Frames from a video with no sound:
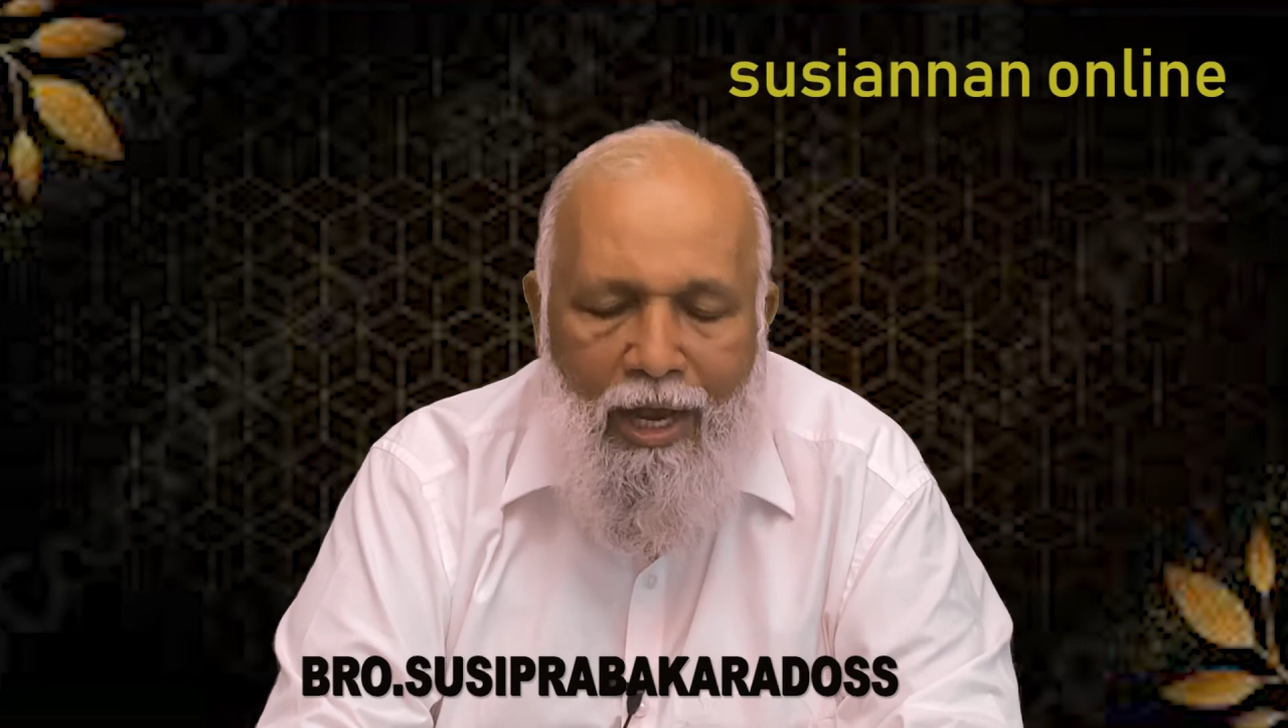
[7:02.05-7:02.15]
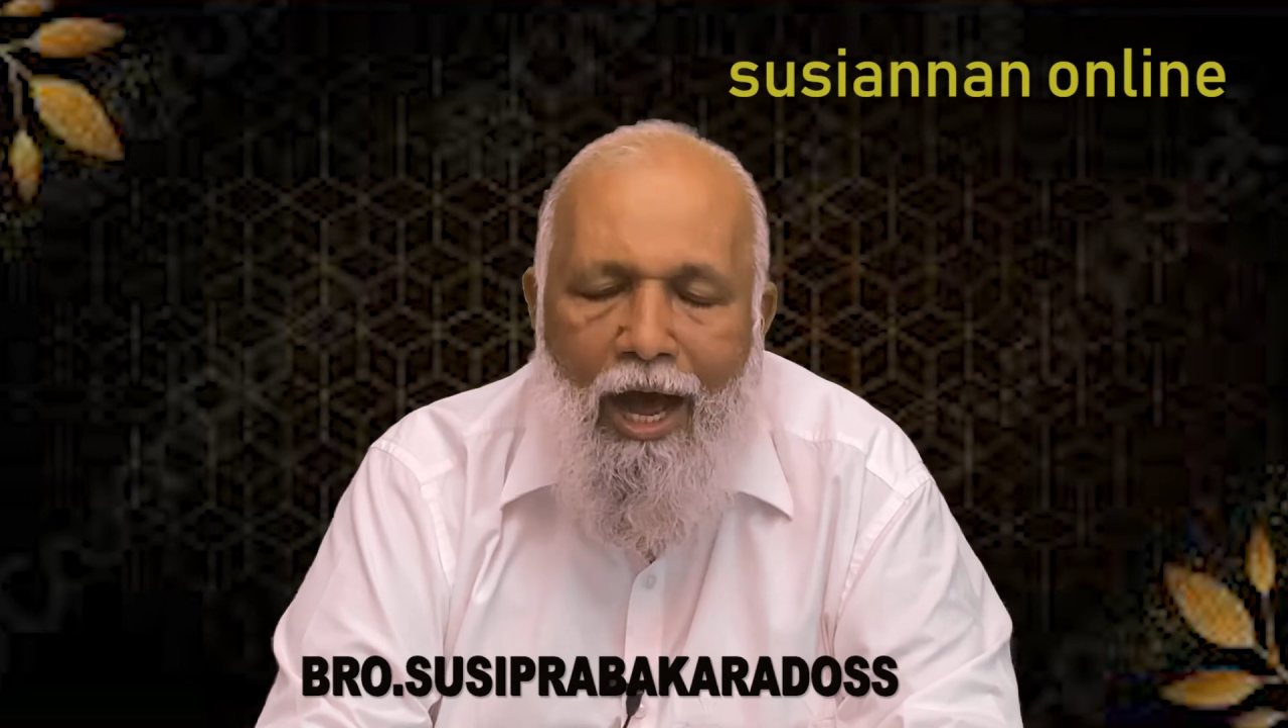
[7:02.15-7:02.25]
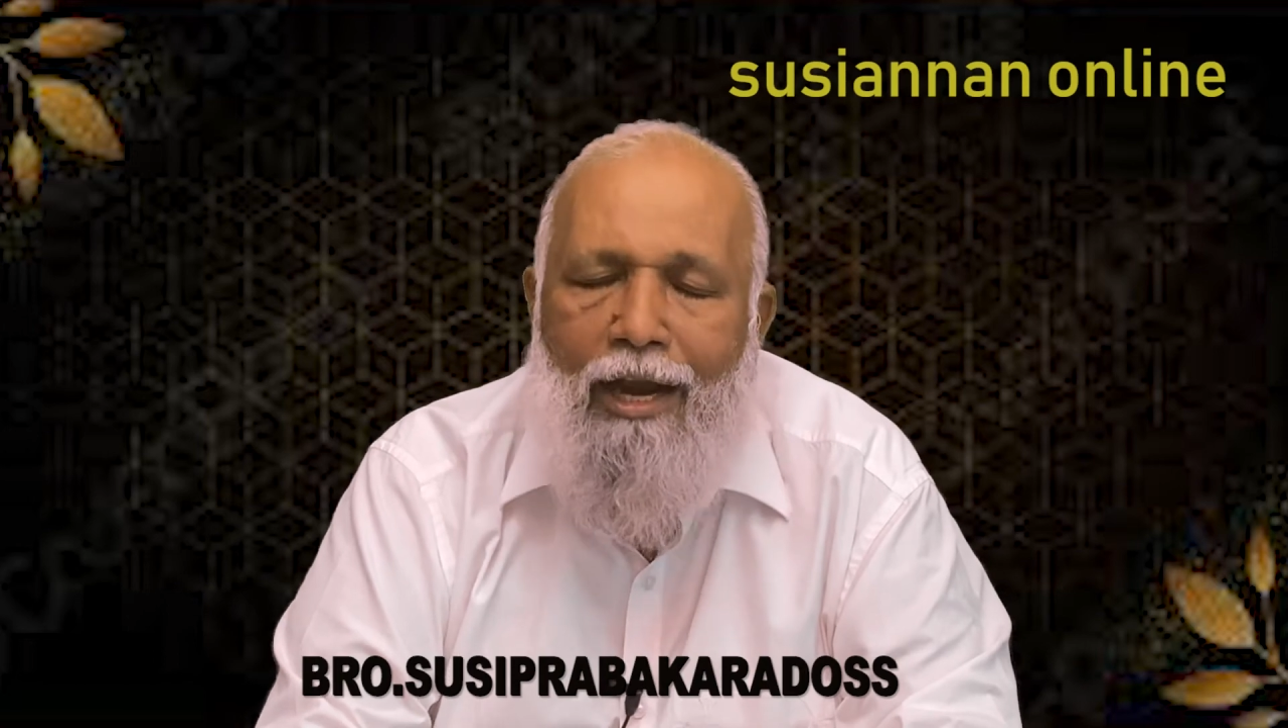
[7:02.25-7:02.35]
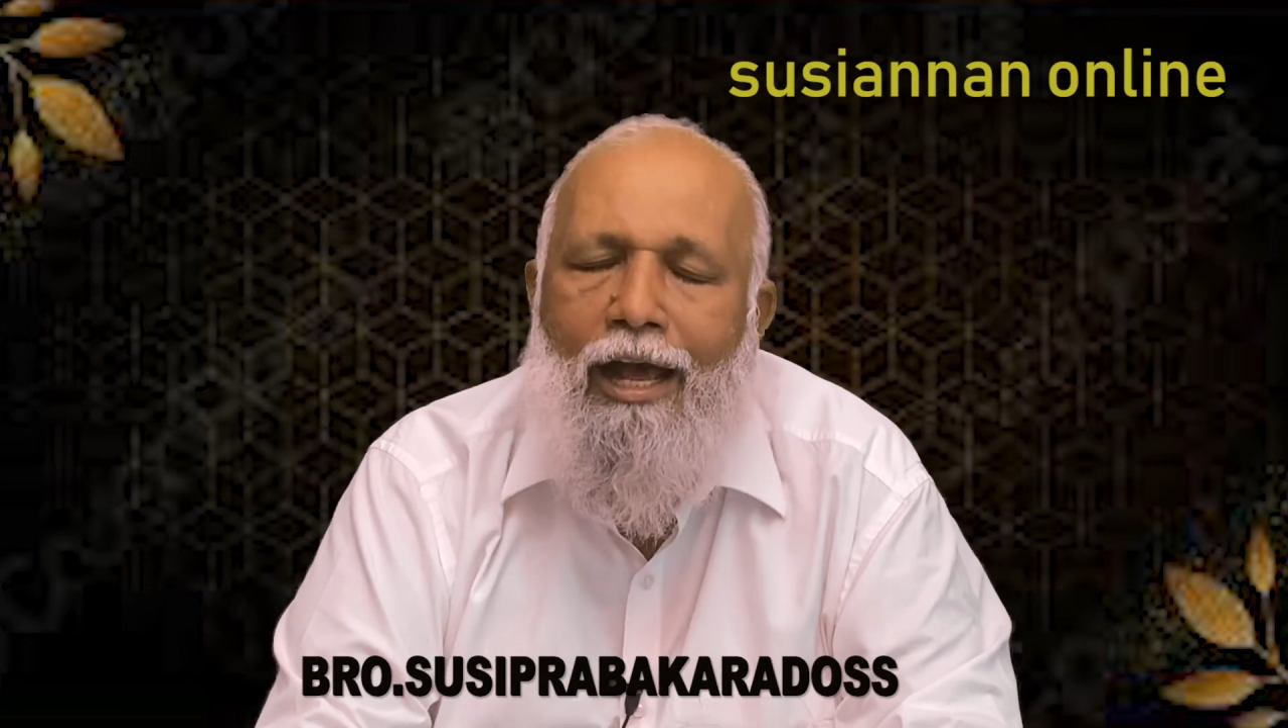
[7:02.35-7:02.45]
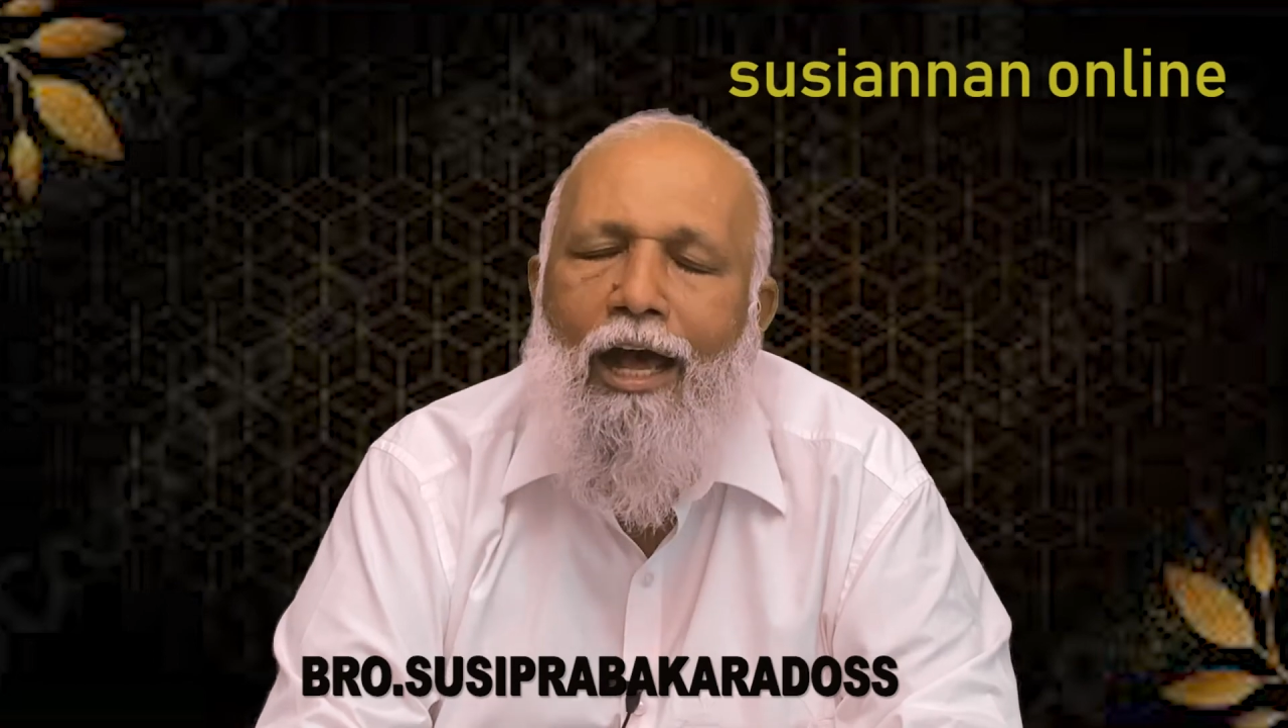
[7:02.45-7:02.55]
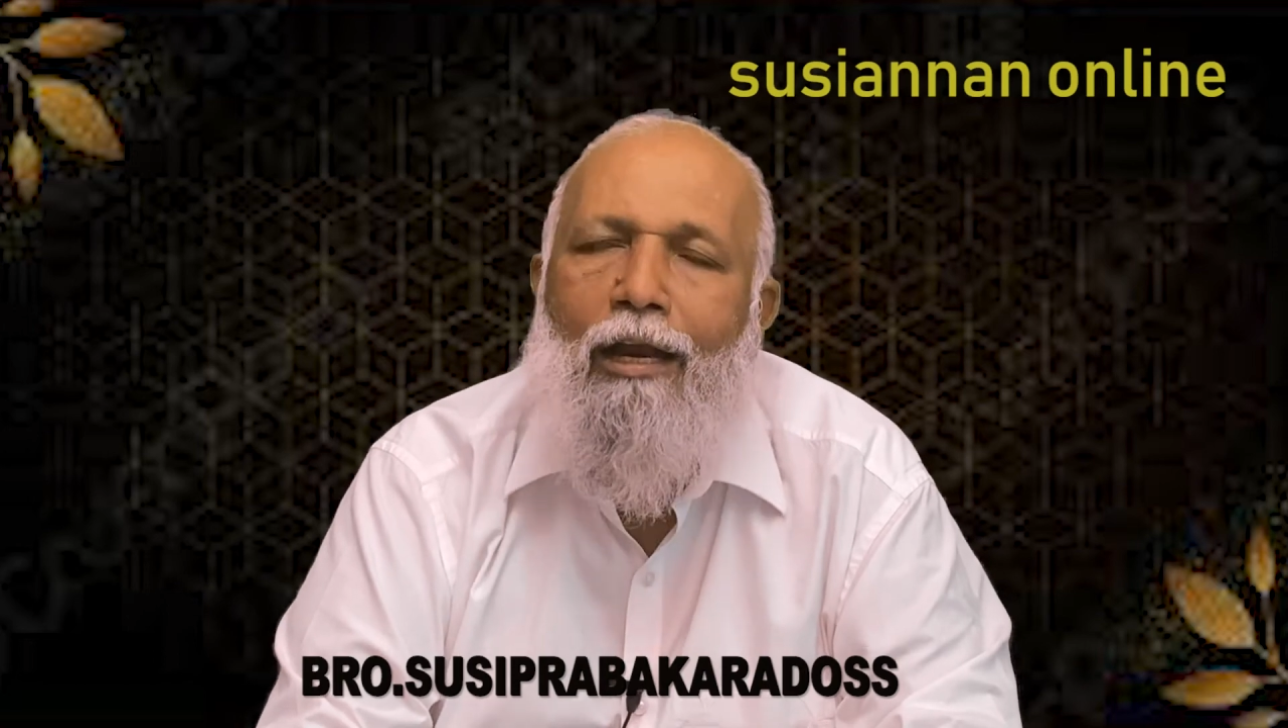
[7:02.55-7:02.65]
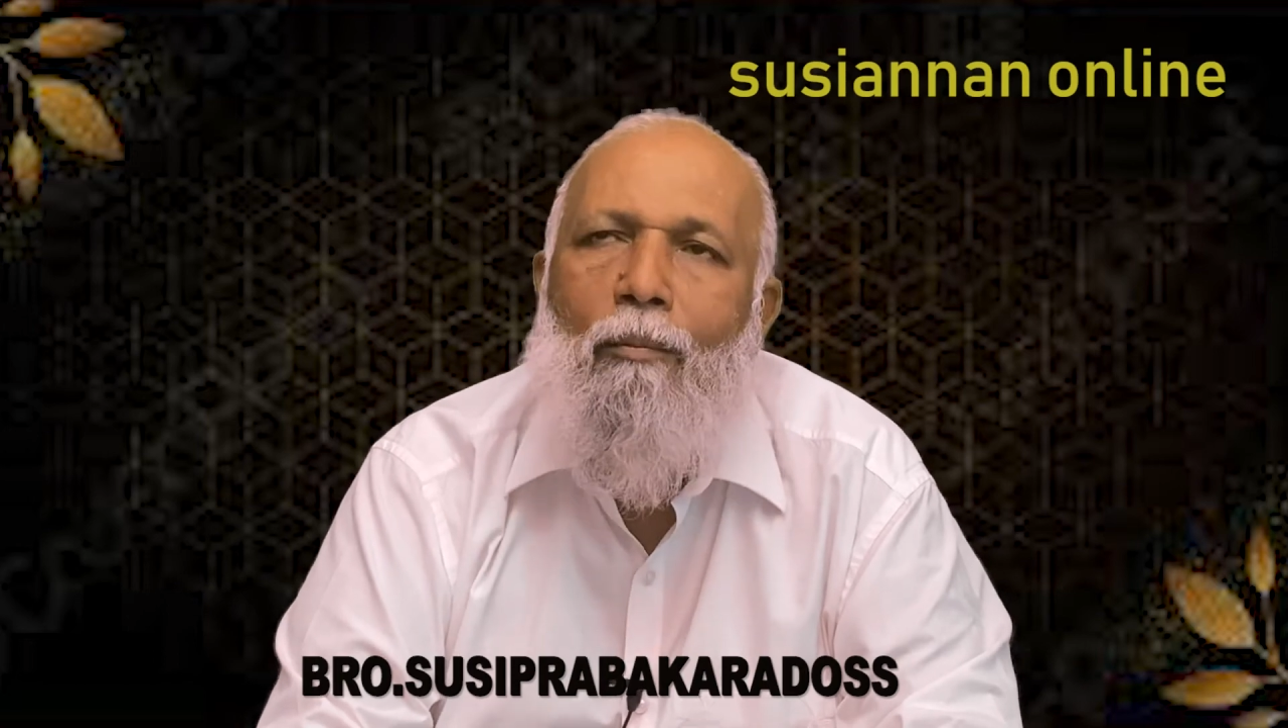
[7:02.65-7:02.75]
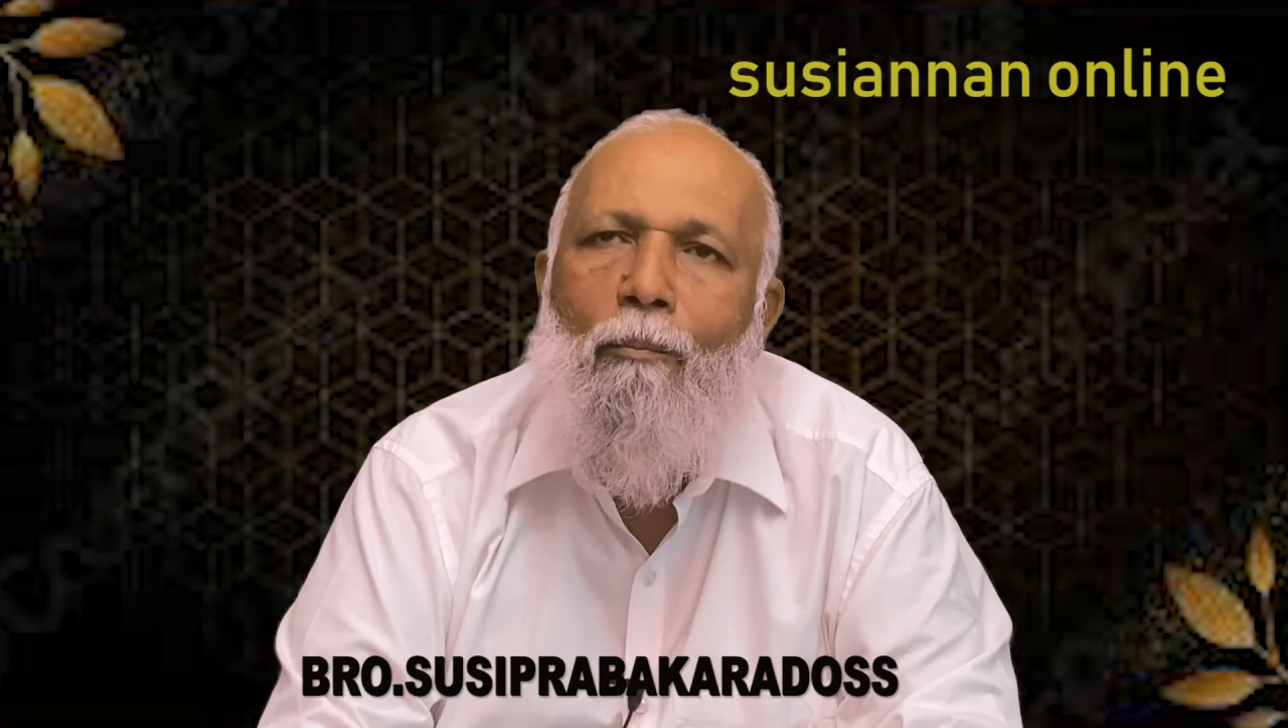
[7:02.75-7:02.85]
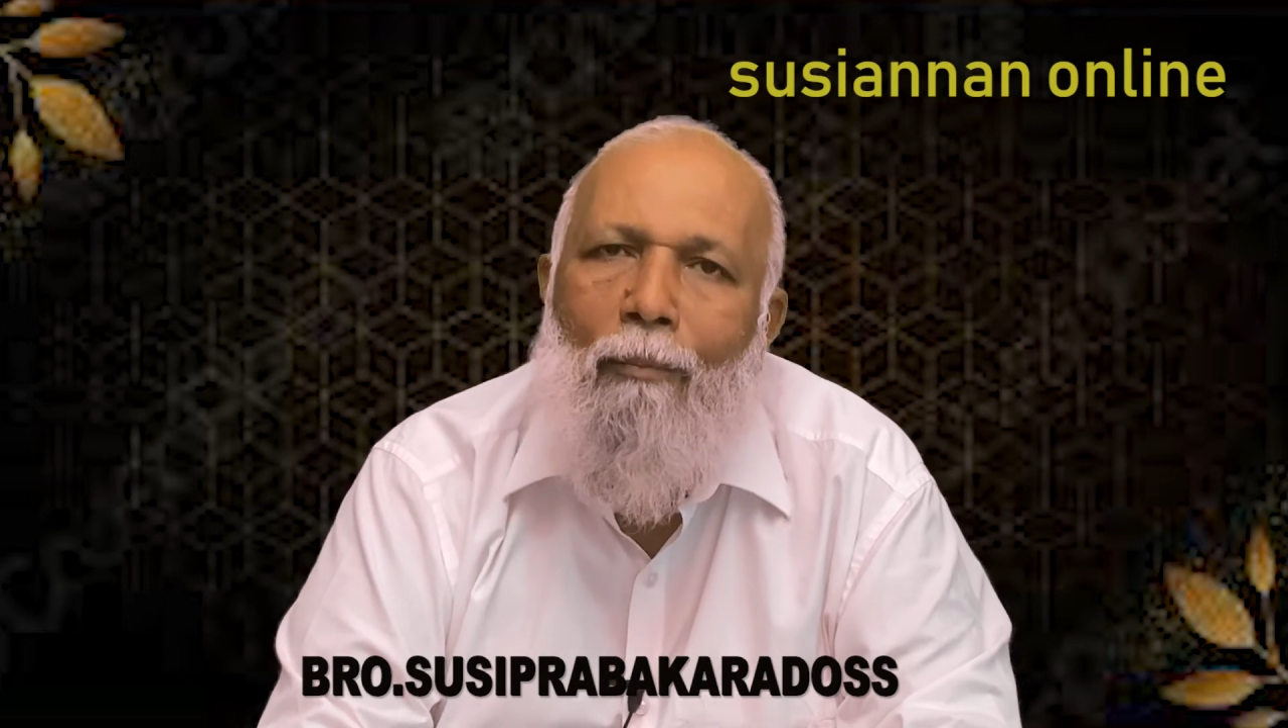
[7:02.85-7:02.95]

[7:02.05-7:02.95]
ஆனால்